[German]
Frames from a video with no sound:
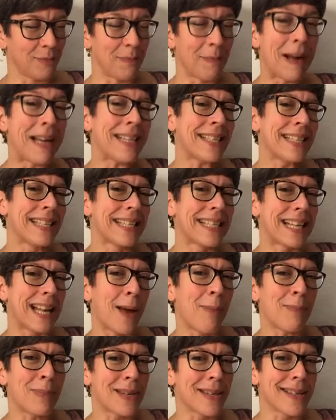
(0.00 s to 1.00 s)
Meistens
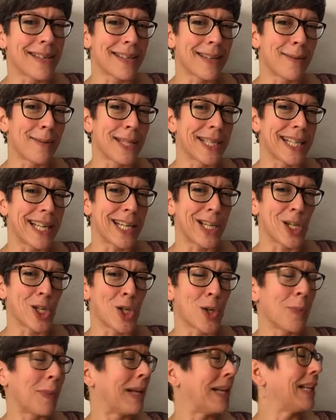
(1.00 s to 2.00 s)
klappt es, aber es hat auch
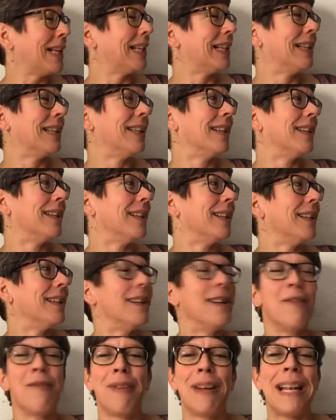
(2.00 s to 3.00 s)
schon mal
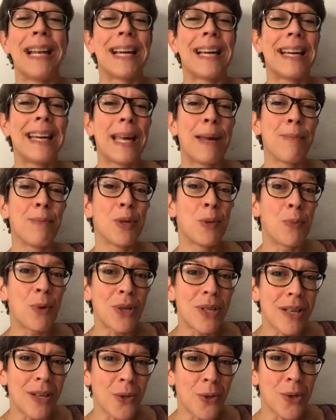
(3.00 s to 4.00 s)
Fehler gegeben. Ich
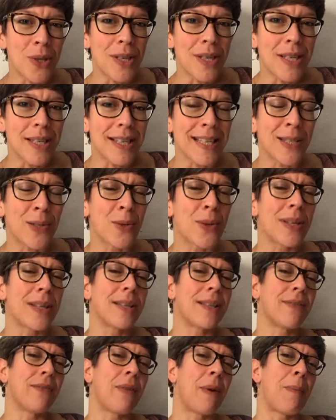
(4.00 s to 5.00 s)
möchte natürlich nicht, dass du
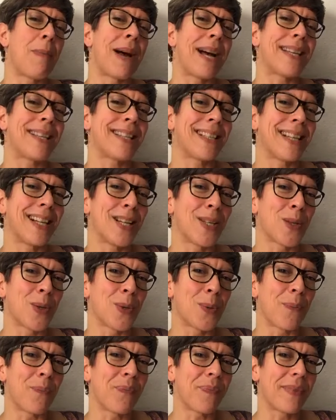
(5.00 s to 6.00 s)
das verpasst,
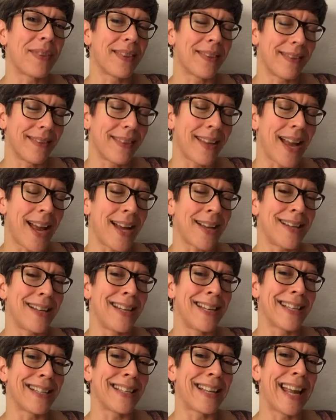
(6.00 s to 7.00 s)
also trag
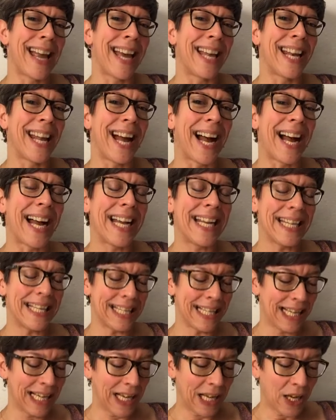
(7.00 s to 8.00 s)
dir das gerne ein.
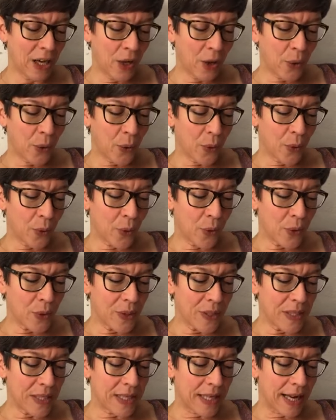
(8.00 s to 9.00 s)

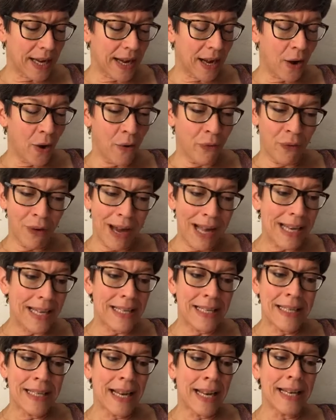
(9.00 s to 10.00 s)
Und auch für alle,
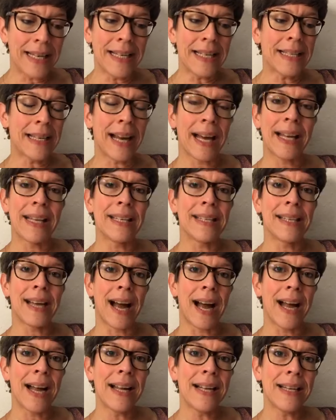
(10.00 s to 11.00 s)
die dann nicht daran
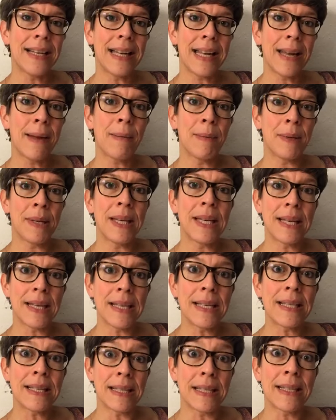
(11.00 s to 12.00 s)
teilnehmen,
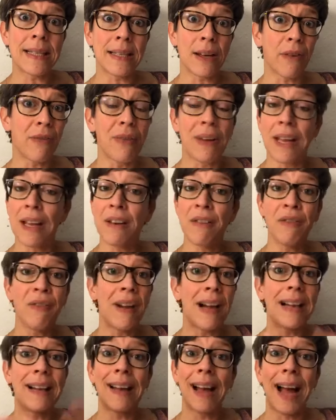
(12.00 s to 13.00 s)
ist es auf jeden
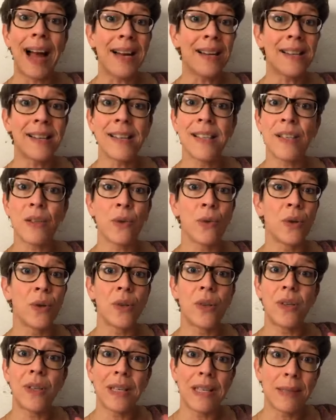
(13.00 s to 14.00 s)
Fall gratis
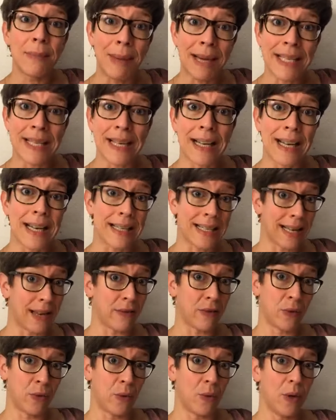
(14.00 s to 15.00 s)
und diese Masterclass
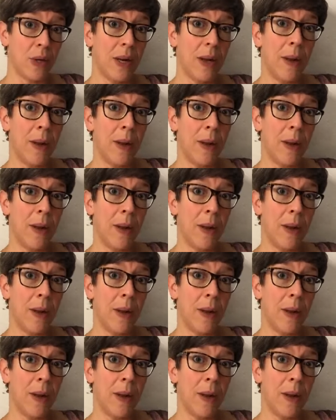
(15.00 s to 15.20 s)
darfst du